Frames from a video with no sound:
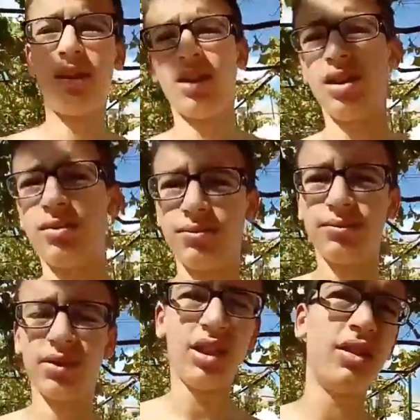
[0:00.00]
الثاني
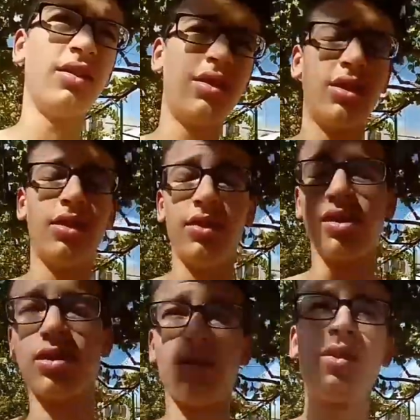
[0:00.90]

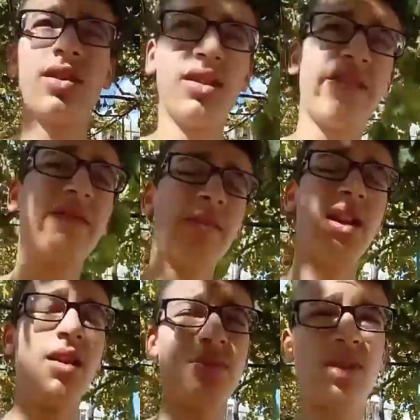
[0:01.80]
صورت طرف
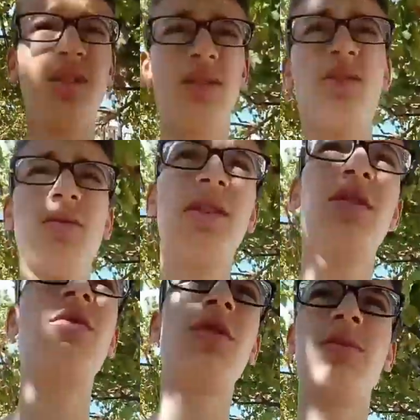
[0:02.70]
امبارح باش
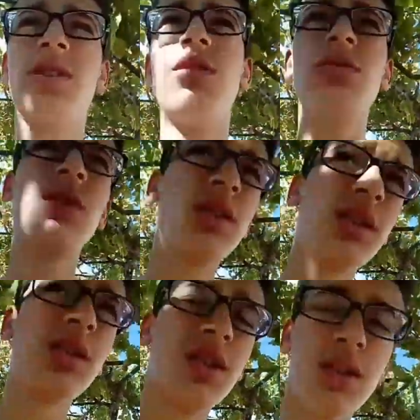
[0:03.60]
نوريهولكم تو
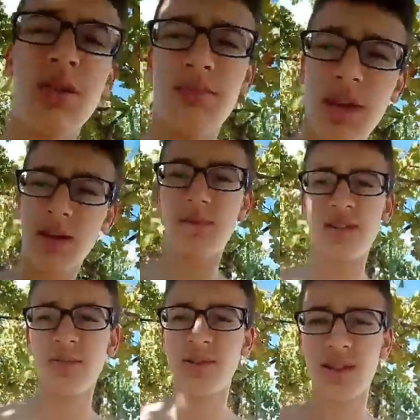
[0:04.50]
امبارح
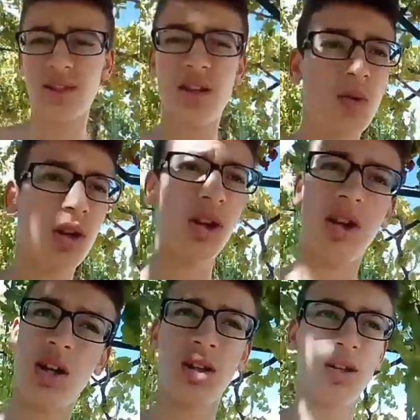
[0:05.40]
ما نجمتش نصور
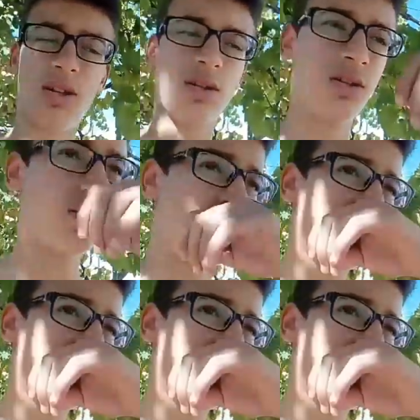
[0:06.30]
على خاطر